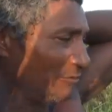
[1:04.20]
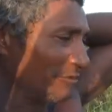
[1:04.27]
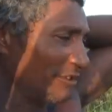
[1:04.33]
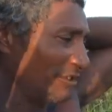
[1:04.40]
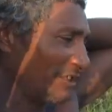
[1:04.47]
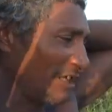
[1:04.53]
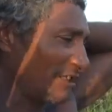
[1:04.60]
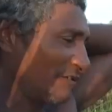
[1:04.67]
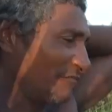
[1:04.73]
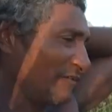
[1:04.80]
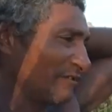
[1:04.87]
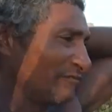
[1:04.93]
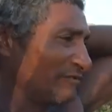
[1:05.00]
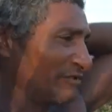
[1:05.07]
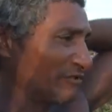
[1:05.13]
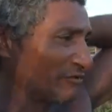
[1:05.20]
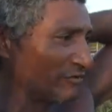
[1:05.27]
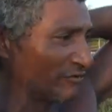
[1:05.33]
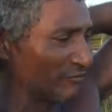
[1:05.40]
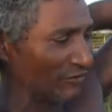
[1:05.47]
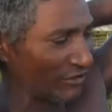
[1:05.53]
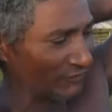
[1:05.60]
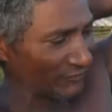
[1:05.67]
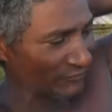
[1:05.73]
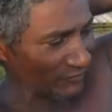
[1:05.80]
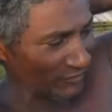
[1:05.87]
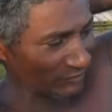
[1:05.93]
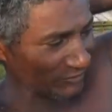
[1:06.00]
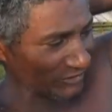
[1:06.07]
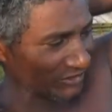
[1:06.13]
não tenho nada a ver com isso. Quando eu vi
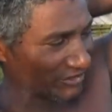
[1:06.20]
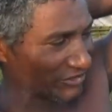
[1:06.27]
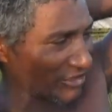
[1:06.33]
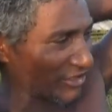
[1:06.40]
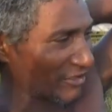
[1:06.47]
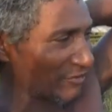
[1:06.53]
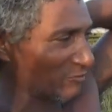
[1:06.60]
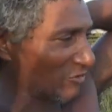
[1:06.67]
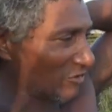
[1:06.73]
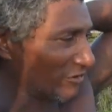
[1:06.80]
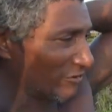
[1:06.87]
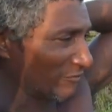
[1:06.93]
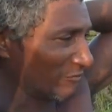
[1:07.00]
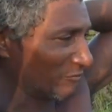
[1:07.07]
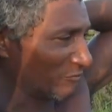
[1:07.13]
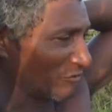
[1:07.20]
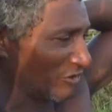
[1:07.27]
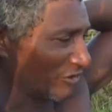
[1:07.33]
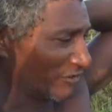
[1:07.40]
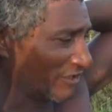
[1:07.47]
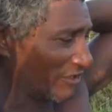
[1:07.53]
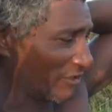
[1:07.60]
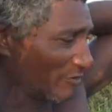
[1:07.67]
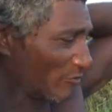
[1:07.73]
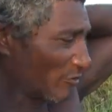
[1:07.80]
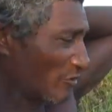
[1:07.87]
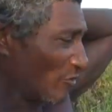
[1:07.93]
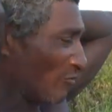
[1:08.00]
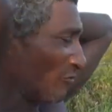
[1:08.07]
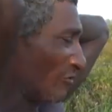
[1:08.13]
a polícia chegando, bota, deita no
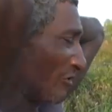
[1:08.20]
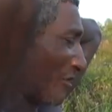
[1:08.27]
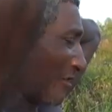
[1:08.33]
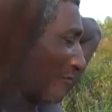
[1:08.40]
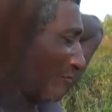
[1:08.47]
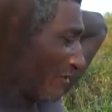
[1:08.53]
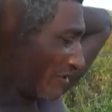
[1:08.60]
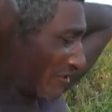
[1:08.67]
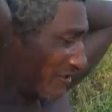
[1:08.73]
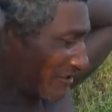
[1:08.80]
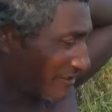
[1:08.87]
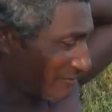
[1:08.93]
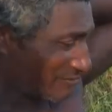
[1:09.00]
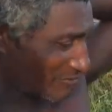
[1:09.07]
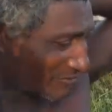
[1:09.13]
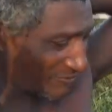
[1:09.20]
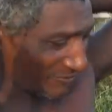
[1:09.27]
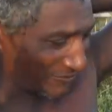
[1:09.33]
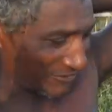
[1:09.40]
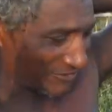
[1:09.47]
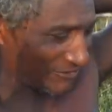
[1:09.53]
chão, mão na cabeça, deita no chão